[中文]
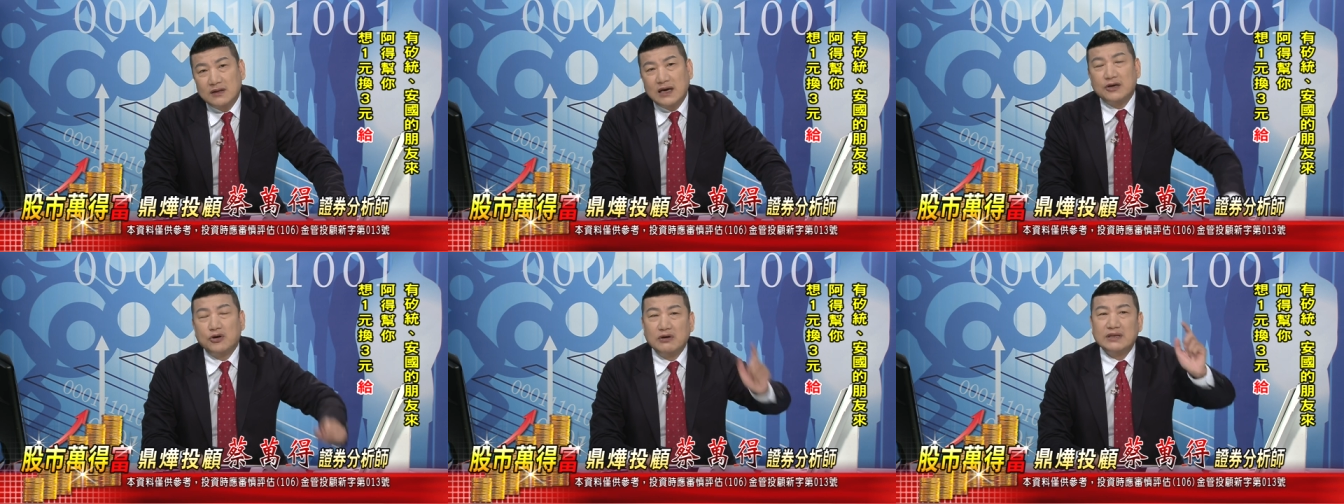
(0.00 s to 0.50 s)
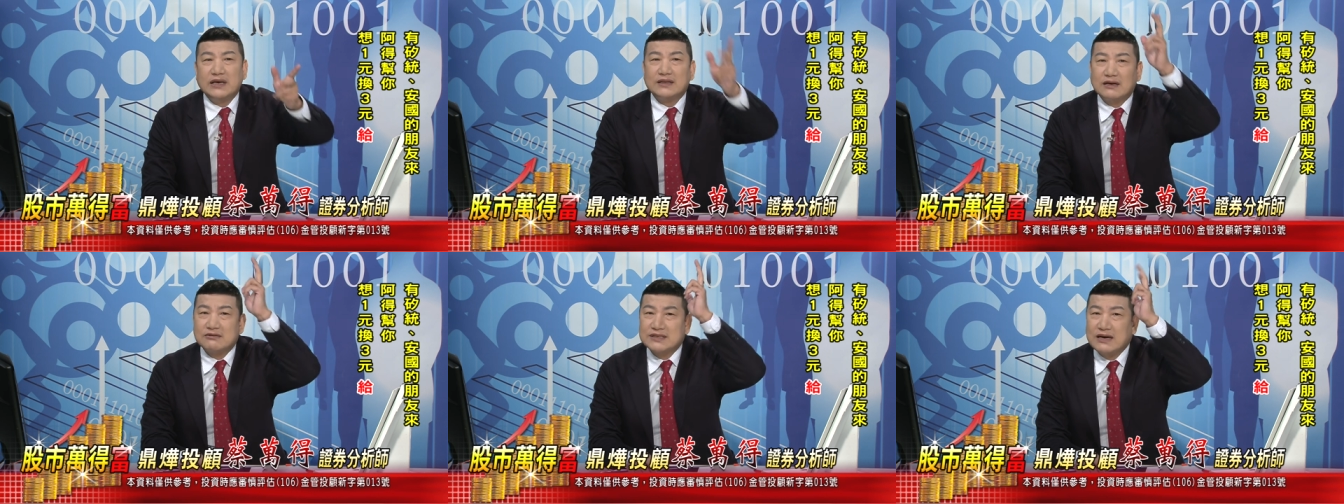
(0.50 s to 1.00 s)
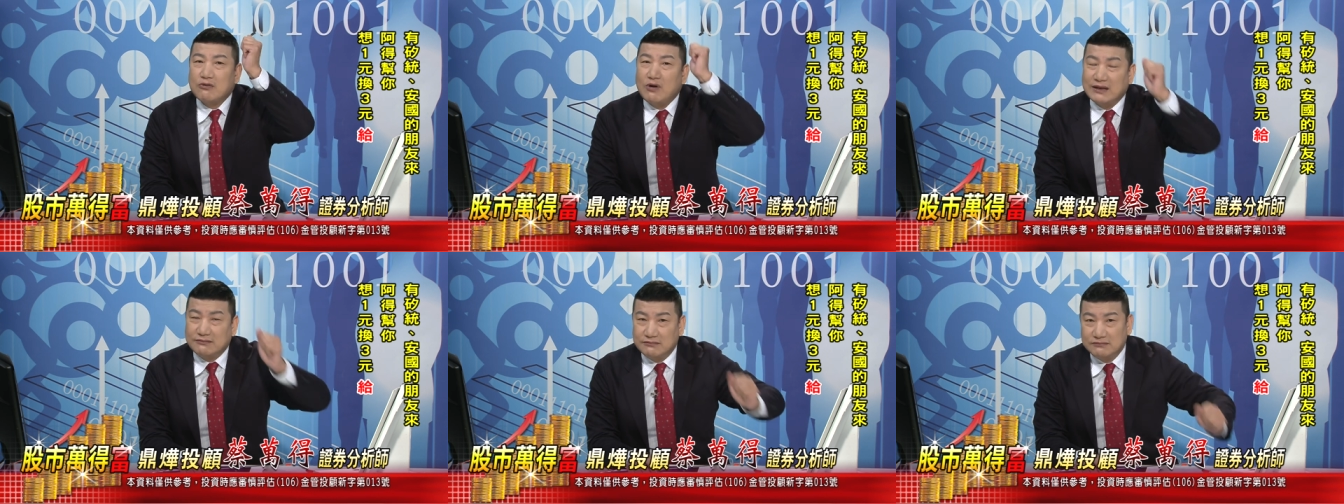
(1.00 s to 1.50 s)
它有一天到三
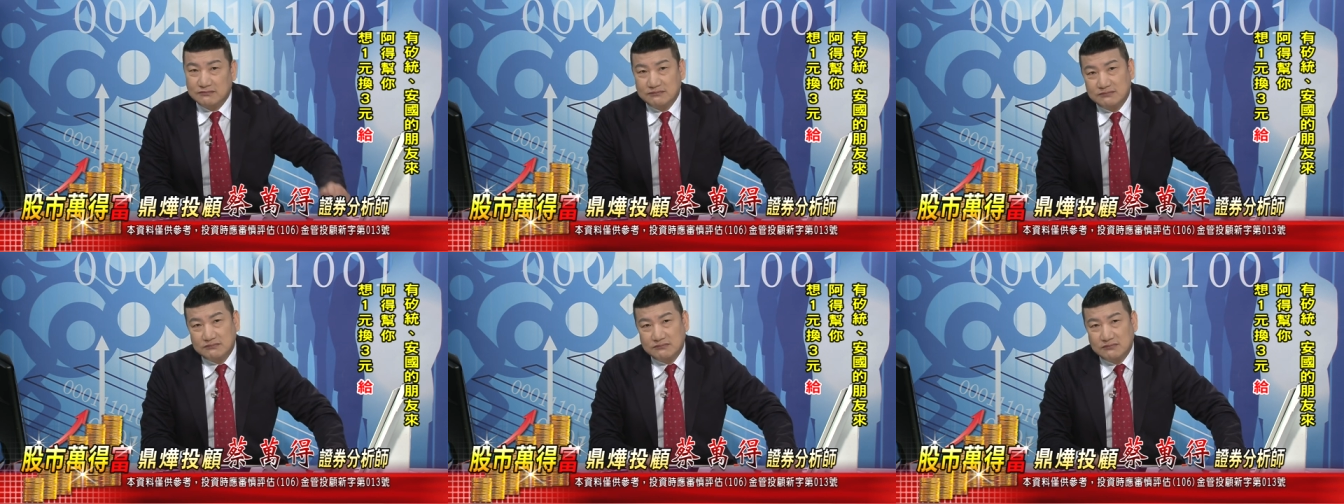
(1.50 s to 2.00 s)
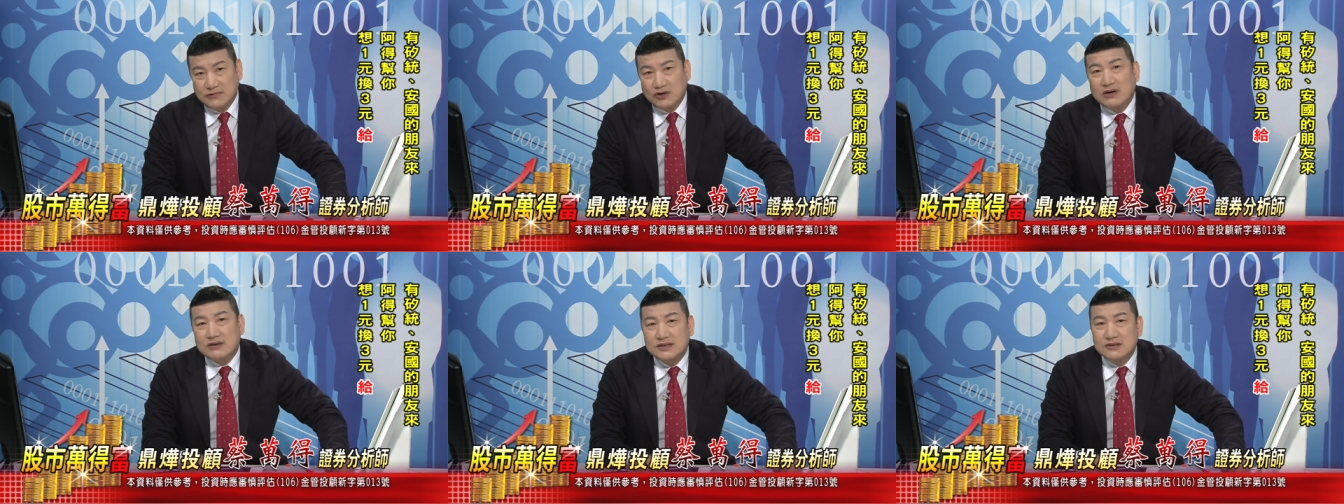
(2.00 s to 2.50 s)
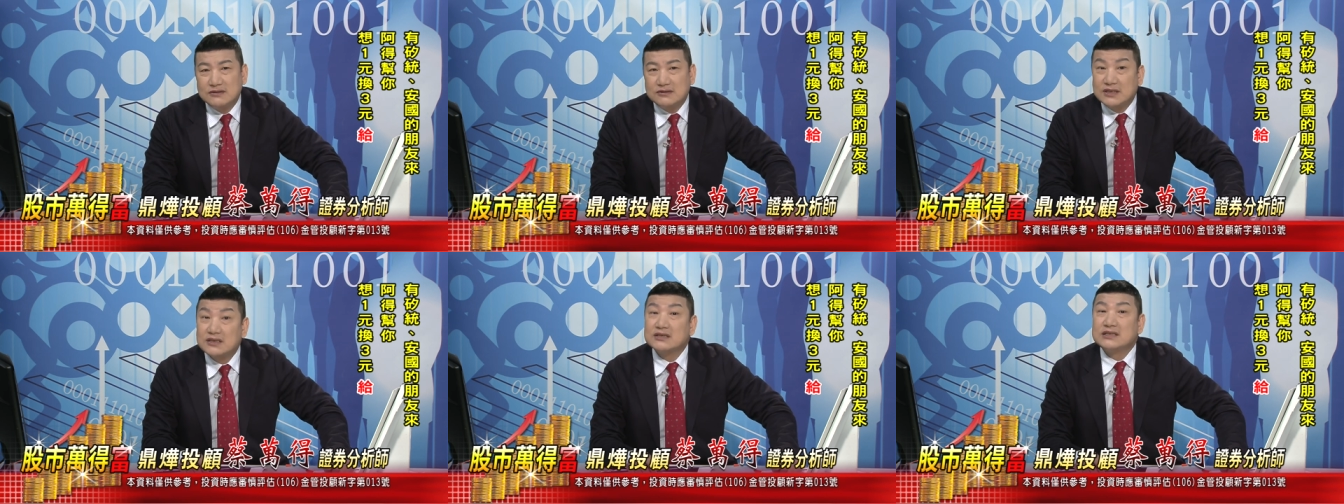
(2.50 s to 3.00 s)
万，龙老师，
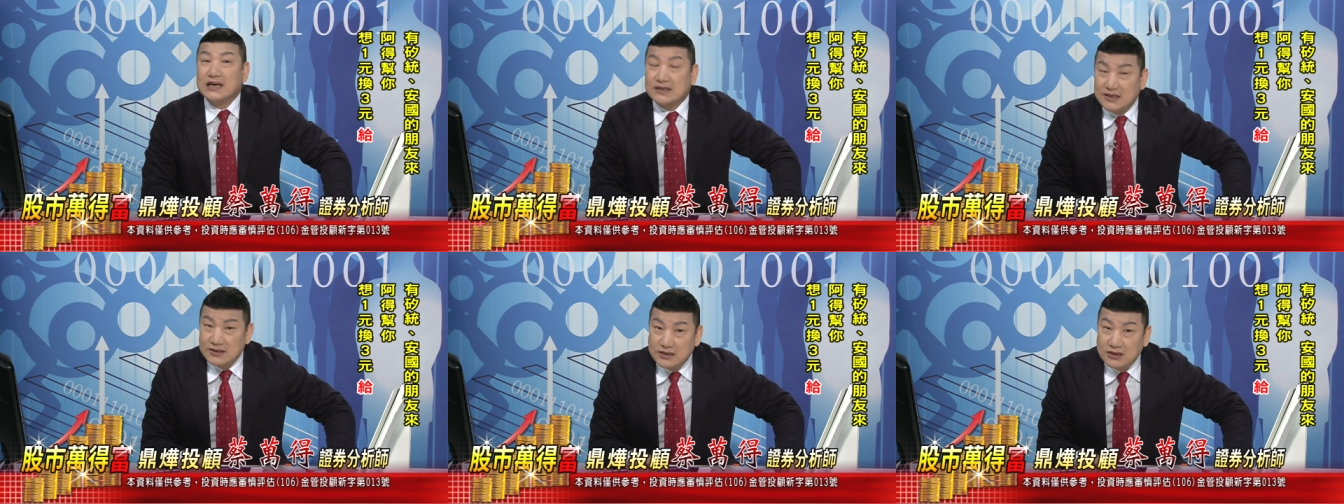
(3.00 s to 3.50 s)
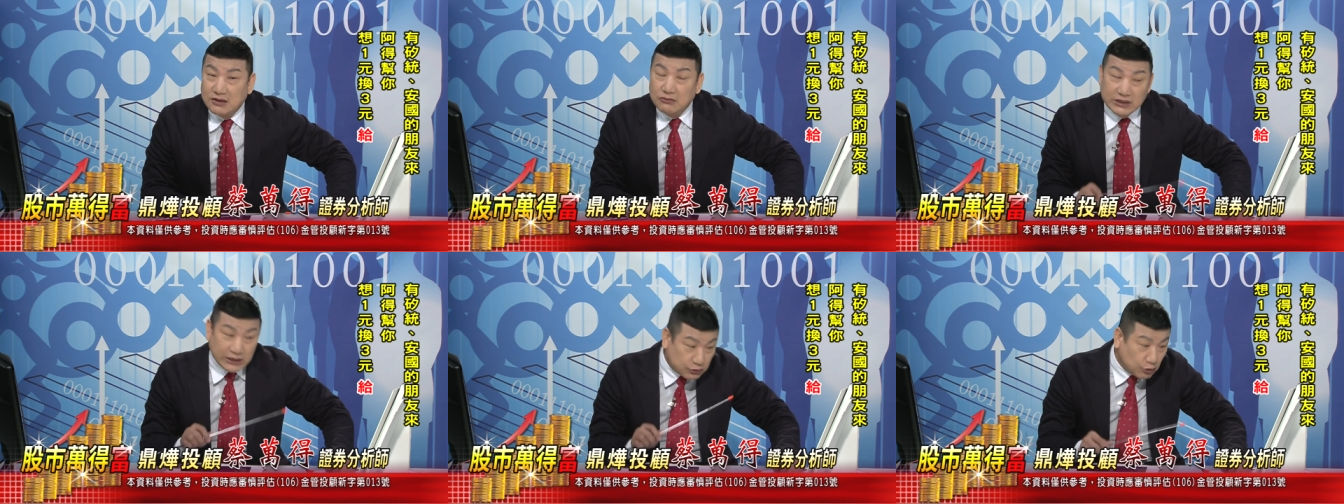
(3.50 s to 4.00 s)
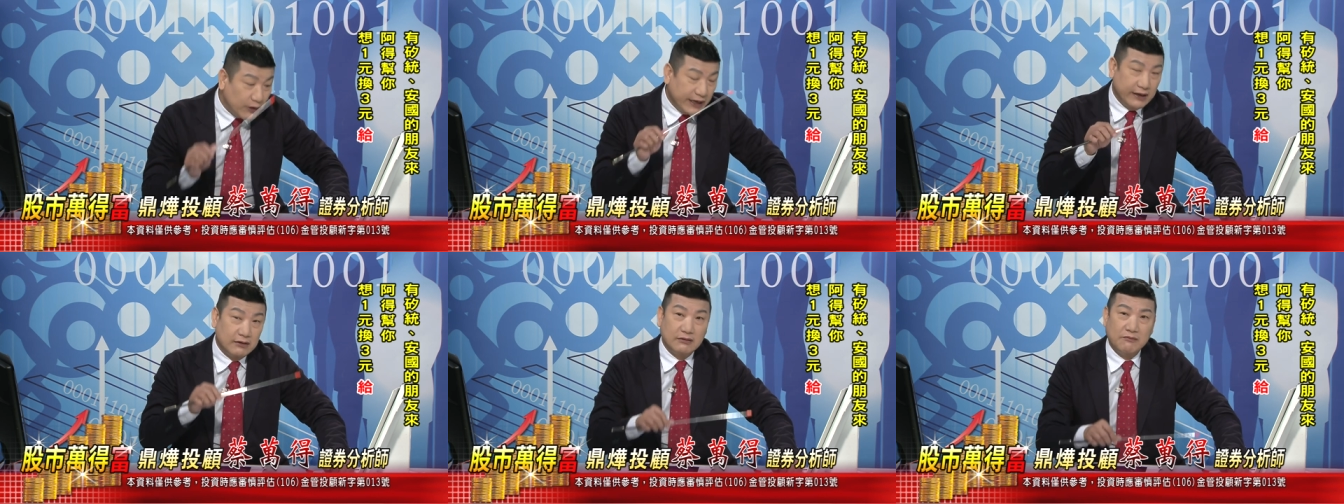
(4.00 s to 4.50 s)
这是假设性的问题，对？